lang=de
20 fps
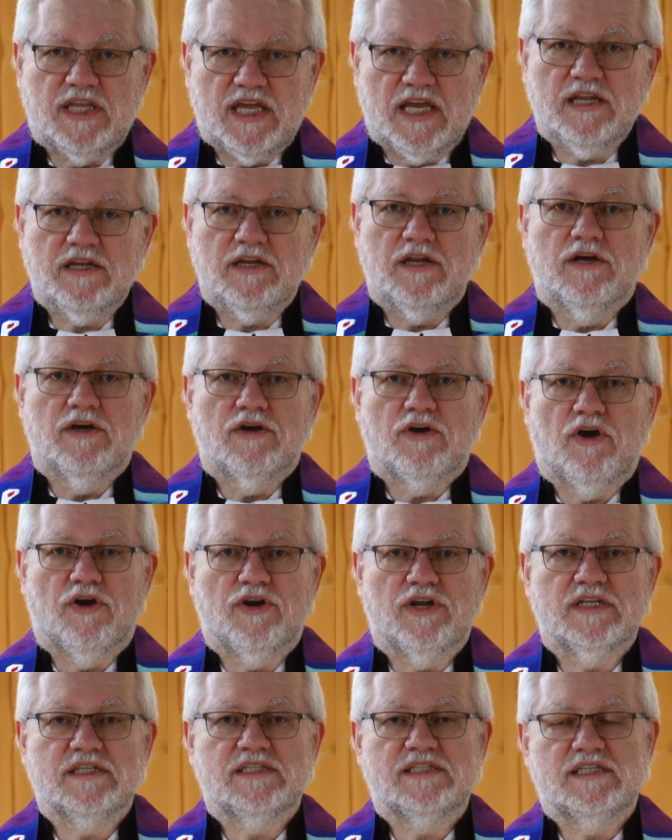Den
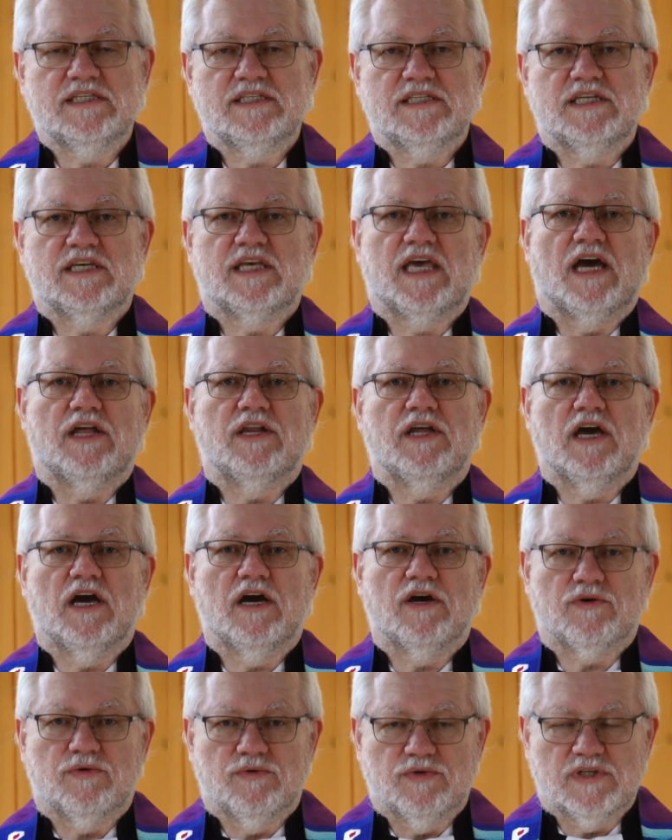können Sie sich gerne
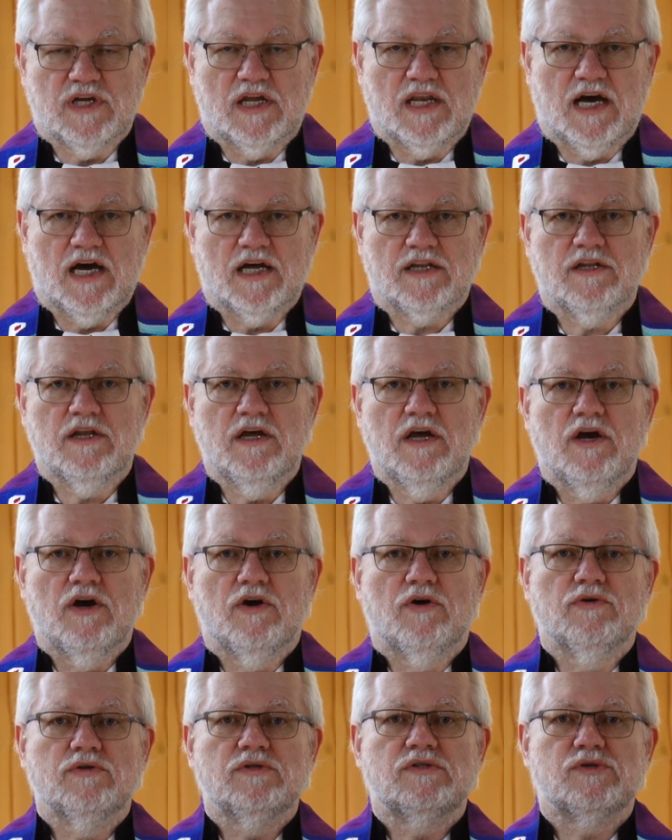herunterladen
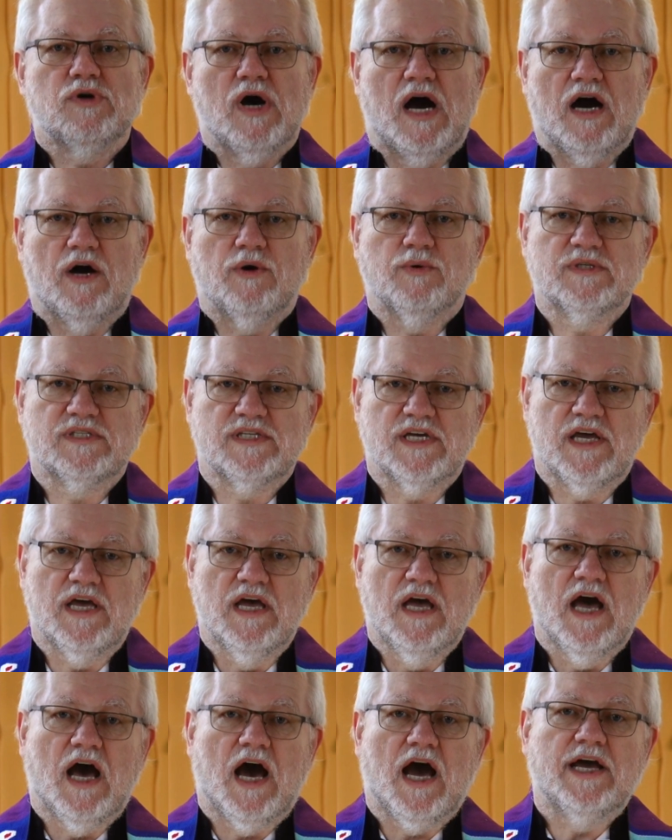und zu Hause
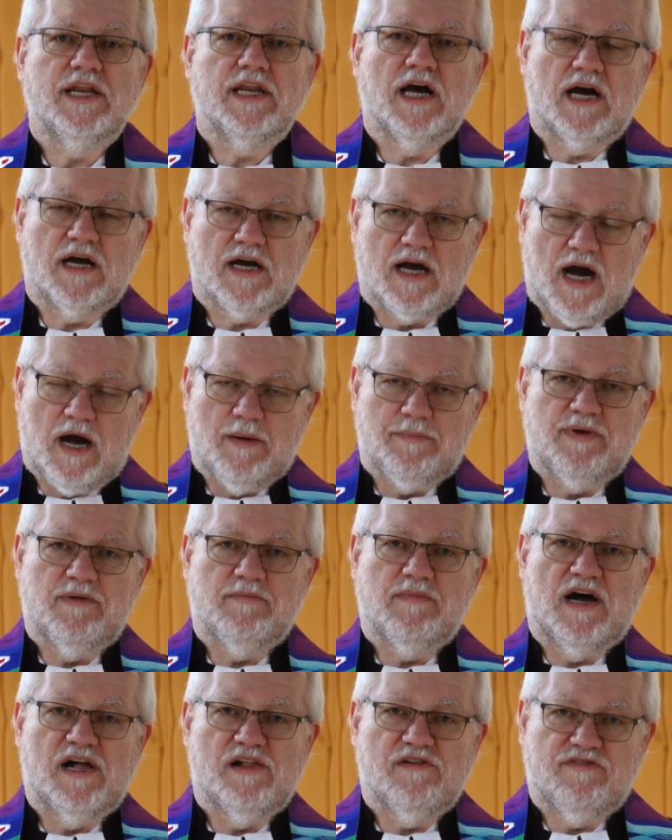ein
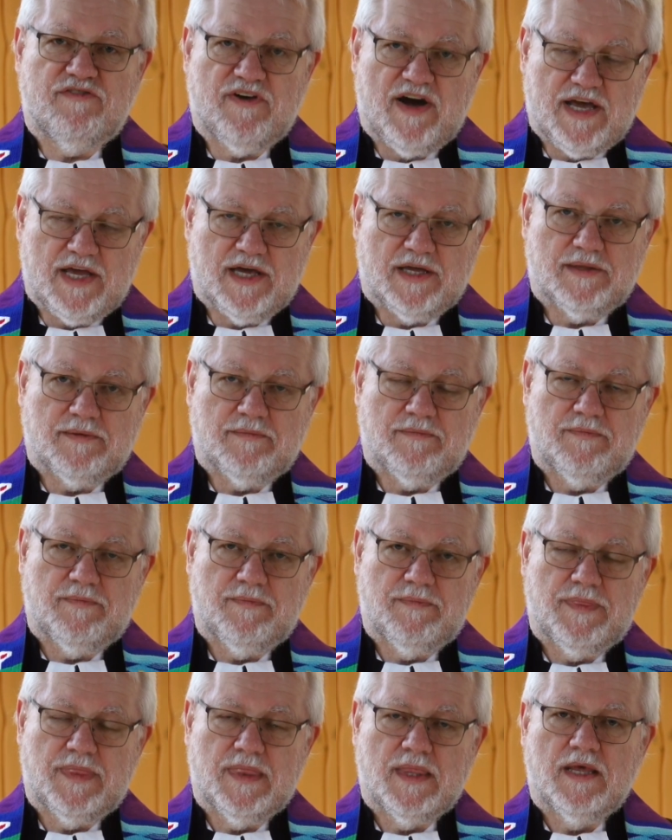Agape-Mahl feiern.
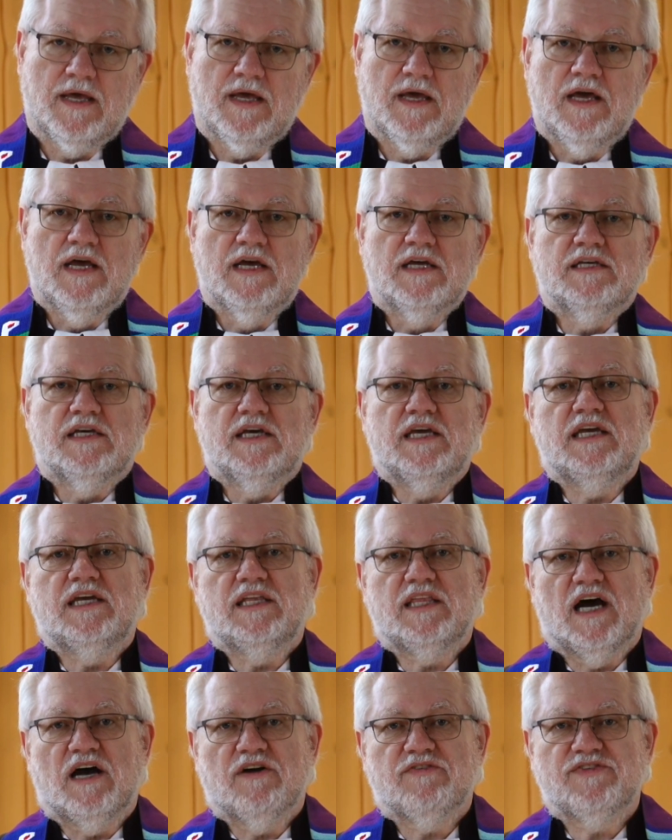
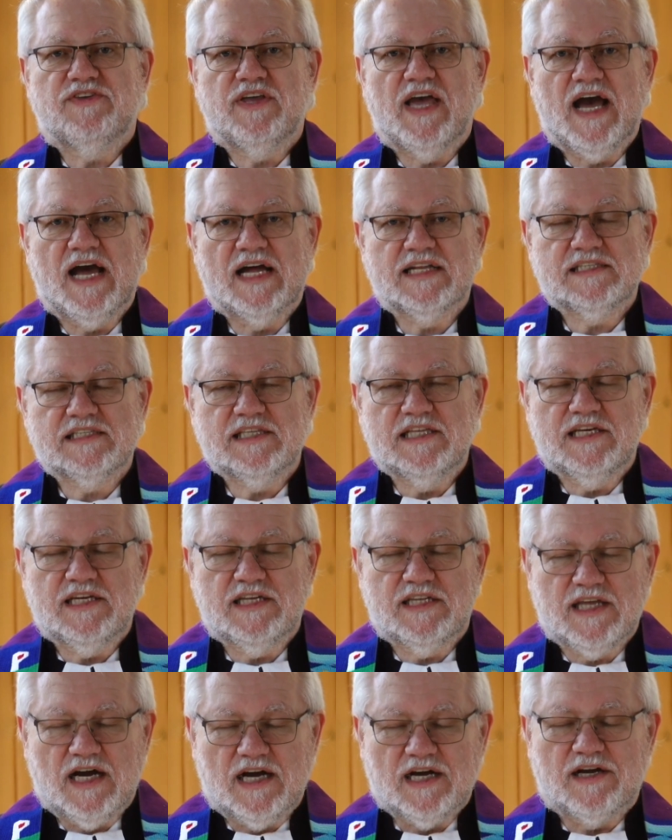Ich darf sehr
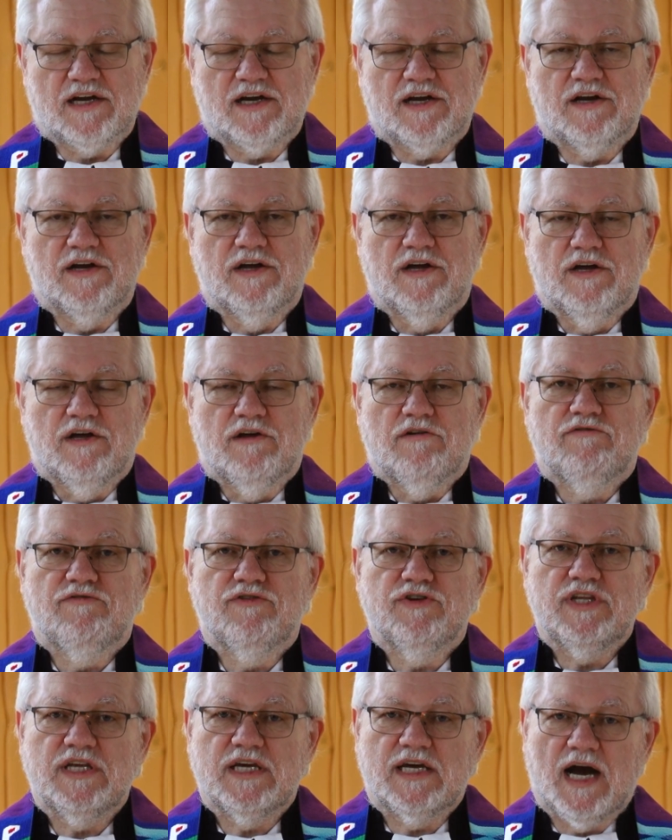herzlich danken
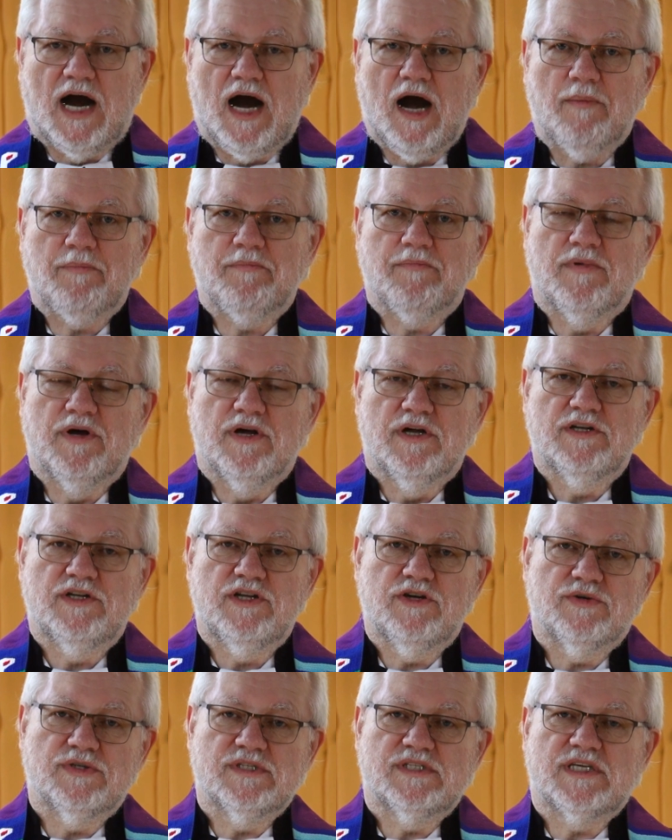für die Gaben,
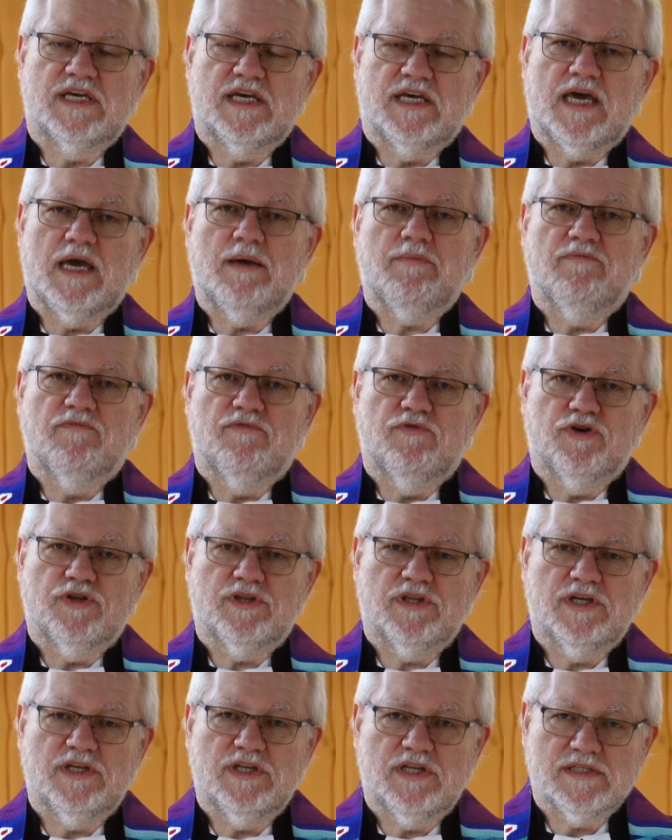die uns gegeben
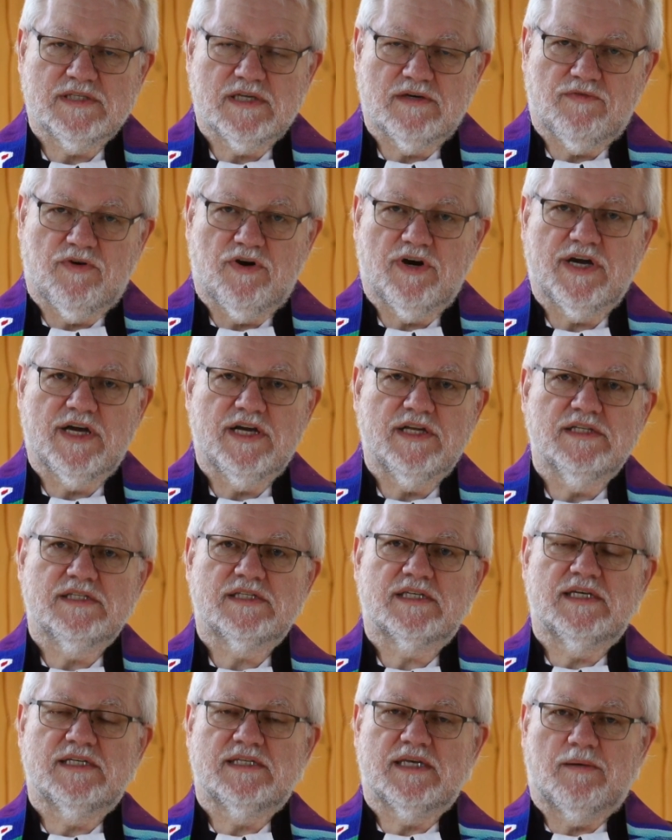wurden in dieser Woche
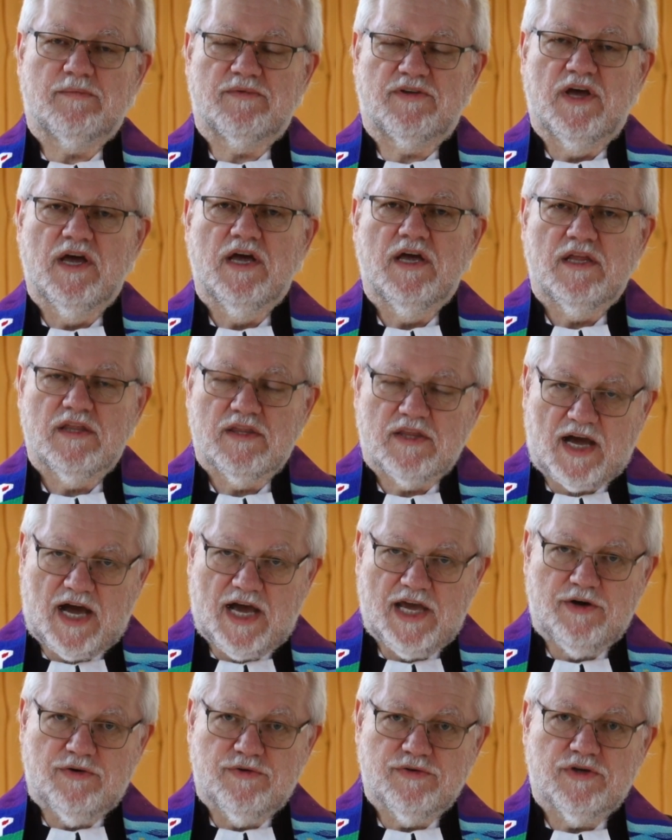insgesamt
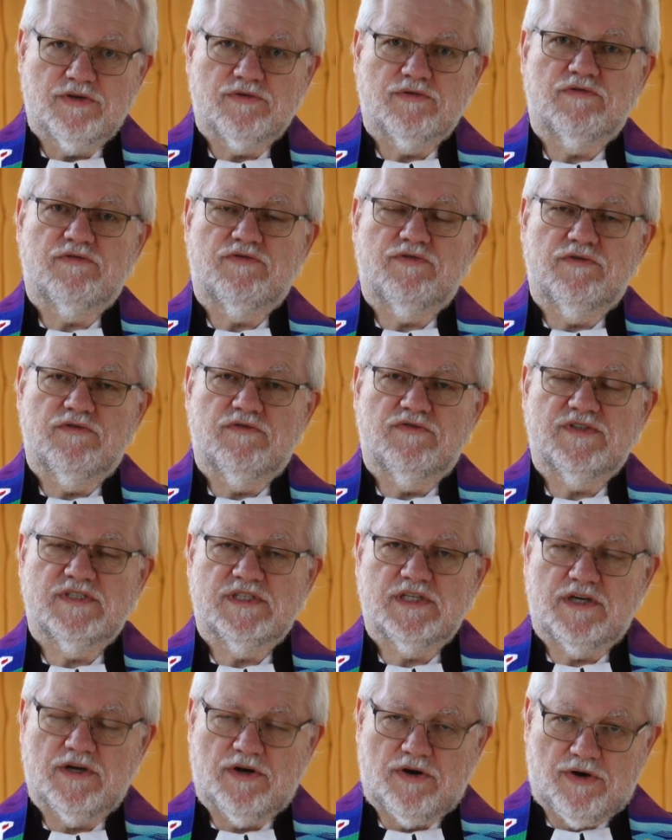
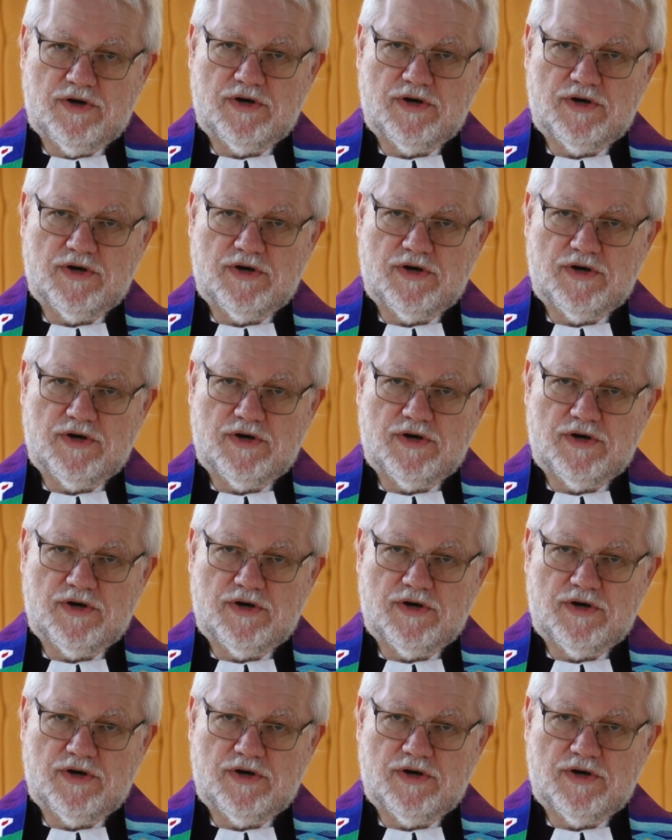350